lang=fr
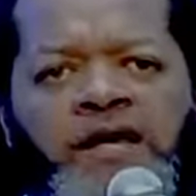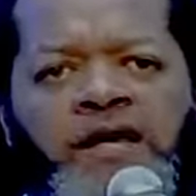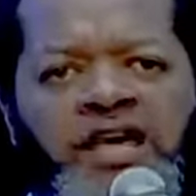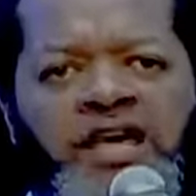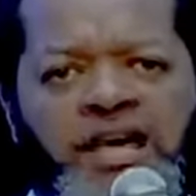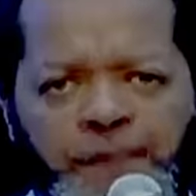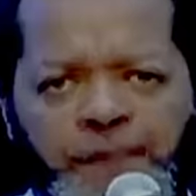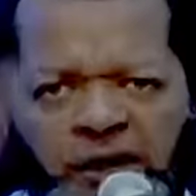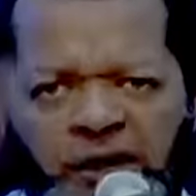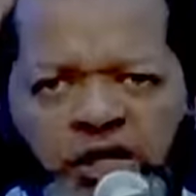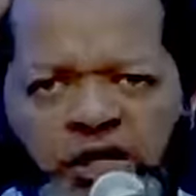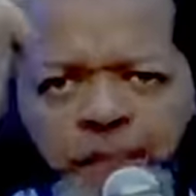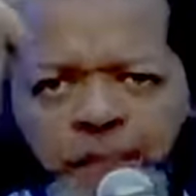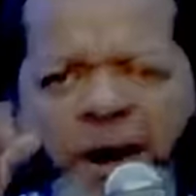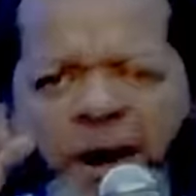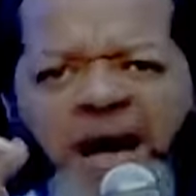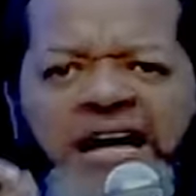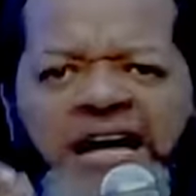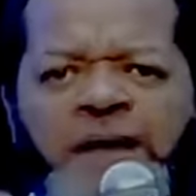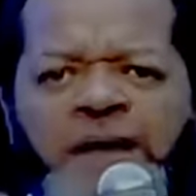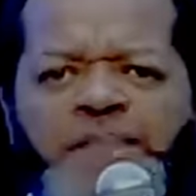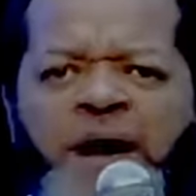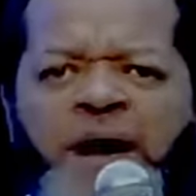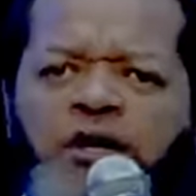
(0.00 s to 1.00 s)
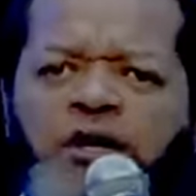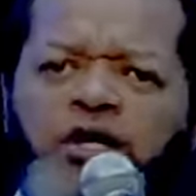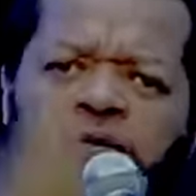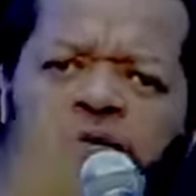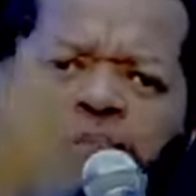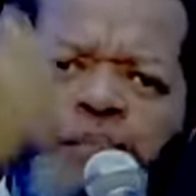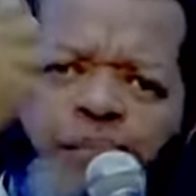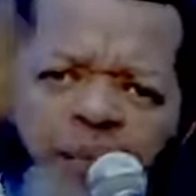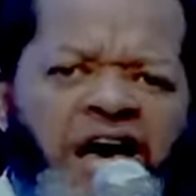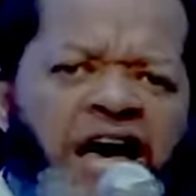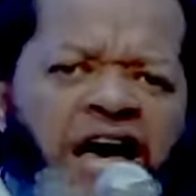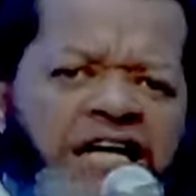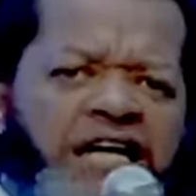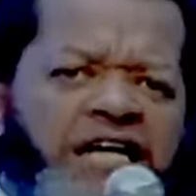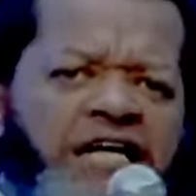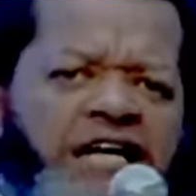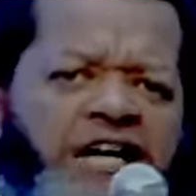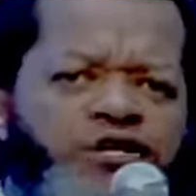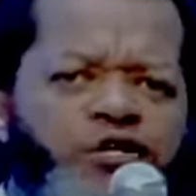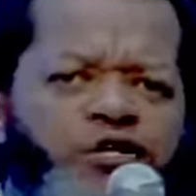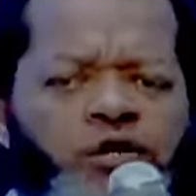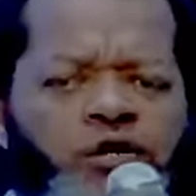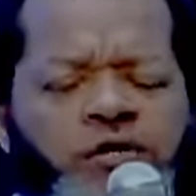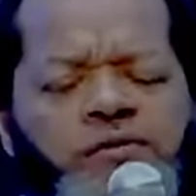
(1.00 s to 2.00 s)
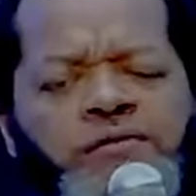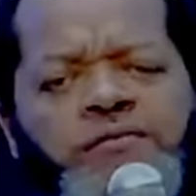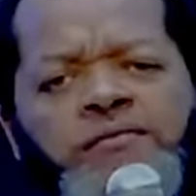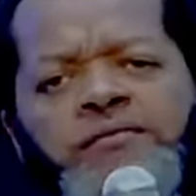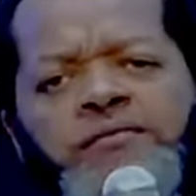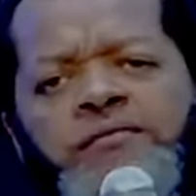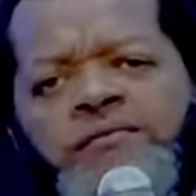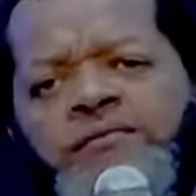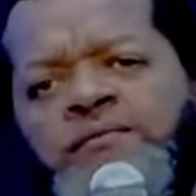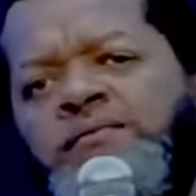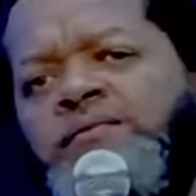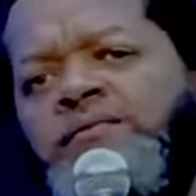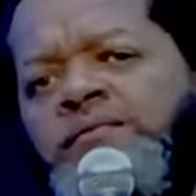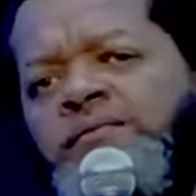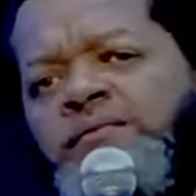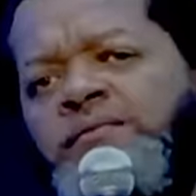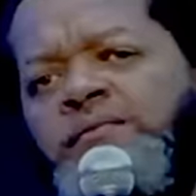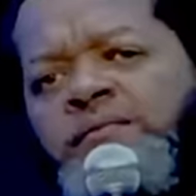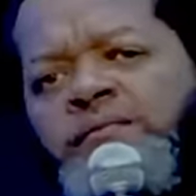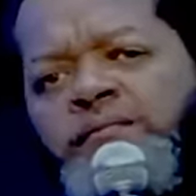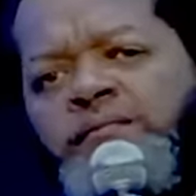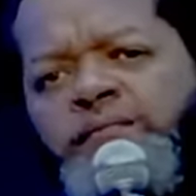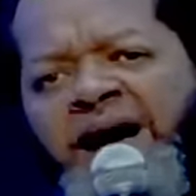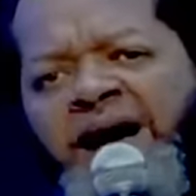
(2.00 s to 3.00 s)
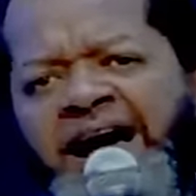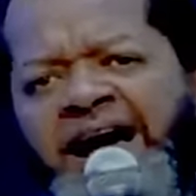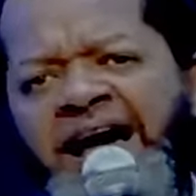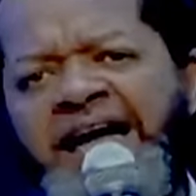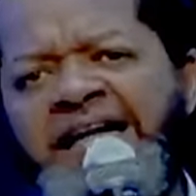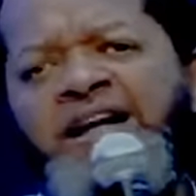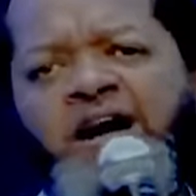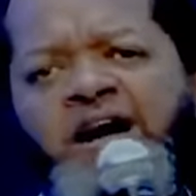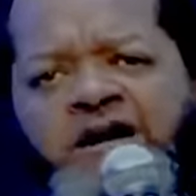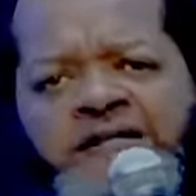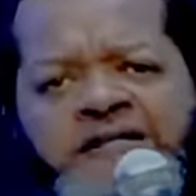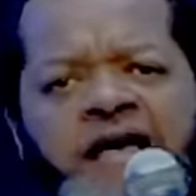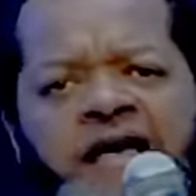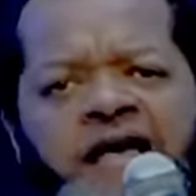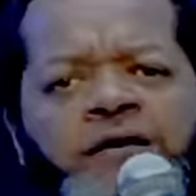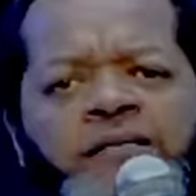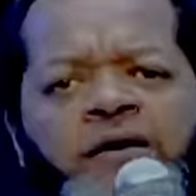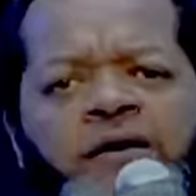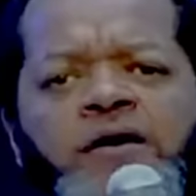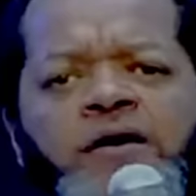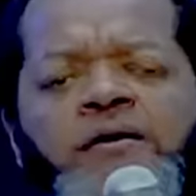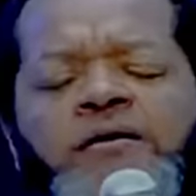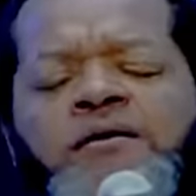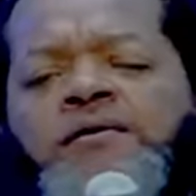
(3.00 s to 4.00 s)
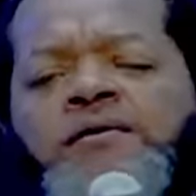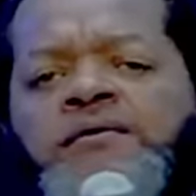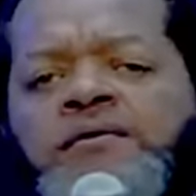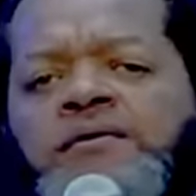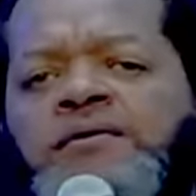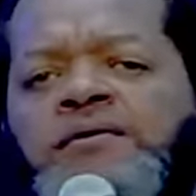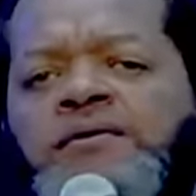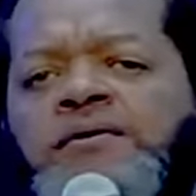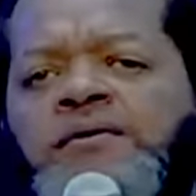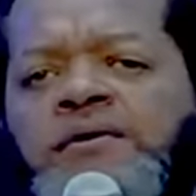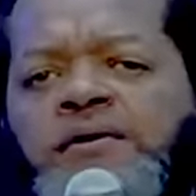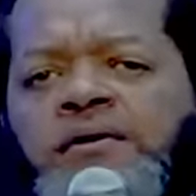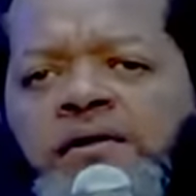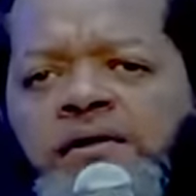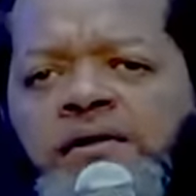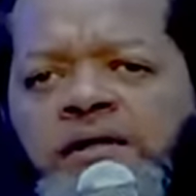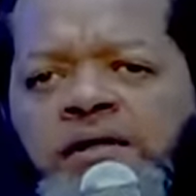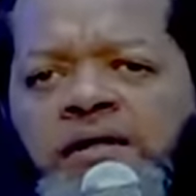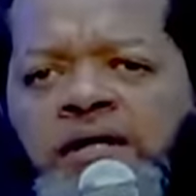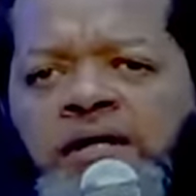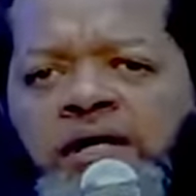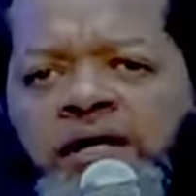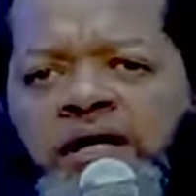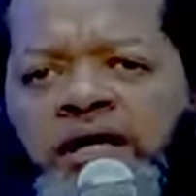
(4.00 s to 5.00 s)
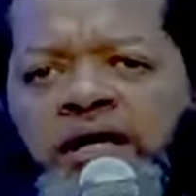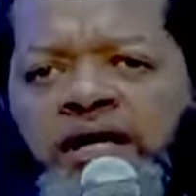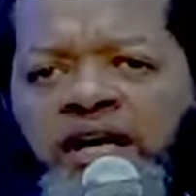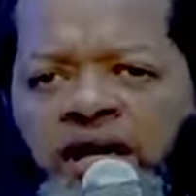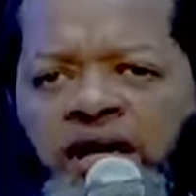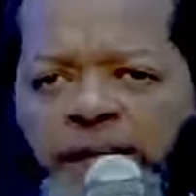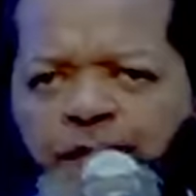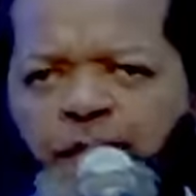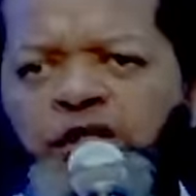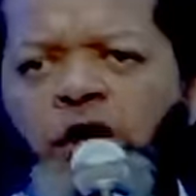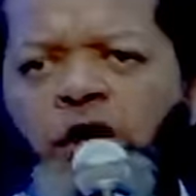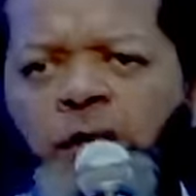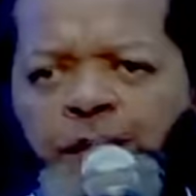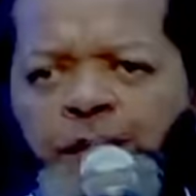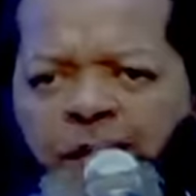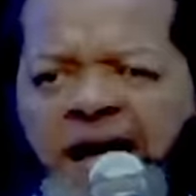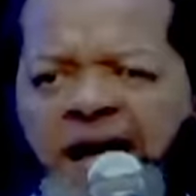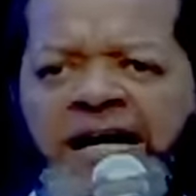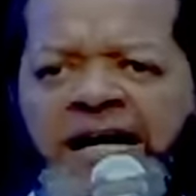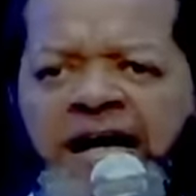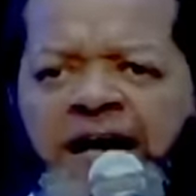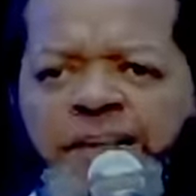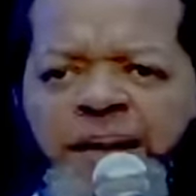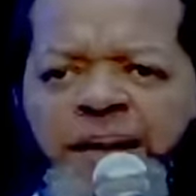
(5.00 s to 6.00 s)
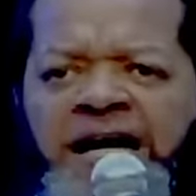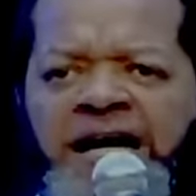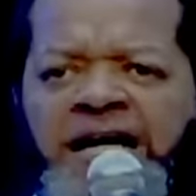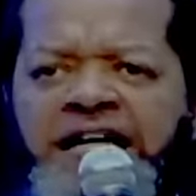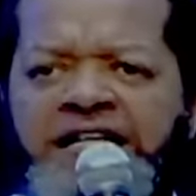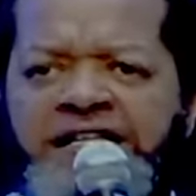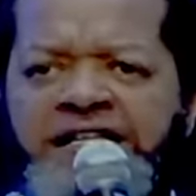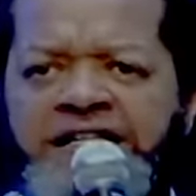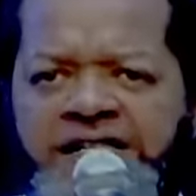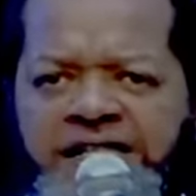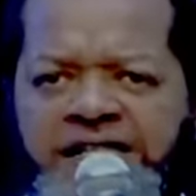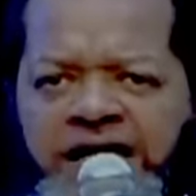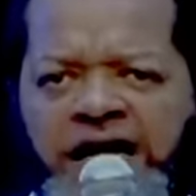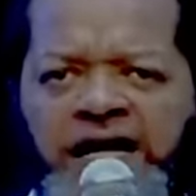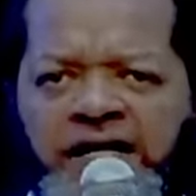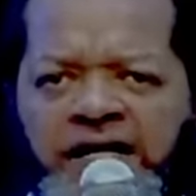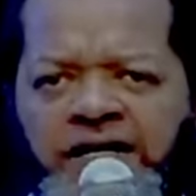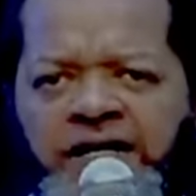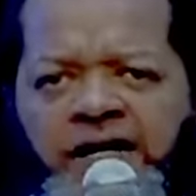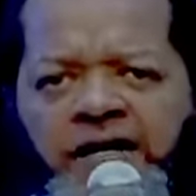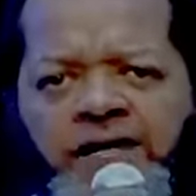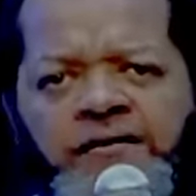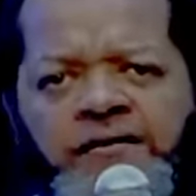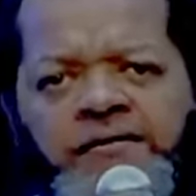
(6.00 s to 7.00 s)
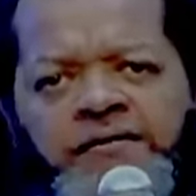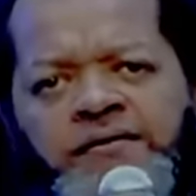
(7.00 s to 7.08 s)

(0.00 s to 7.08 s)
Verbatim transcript: Il peut te parler par une prédication, par un enseignement. Il peut te parler par les signes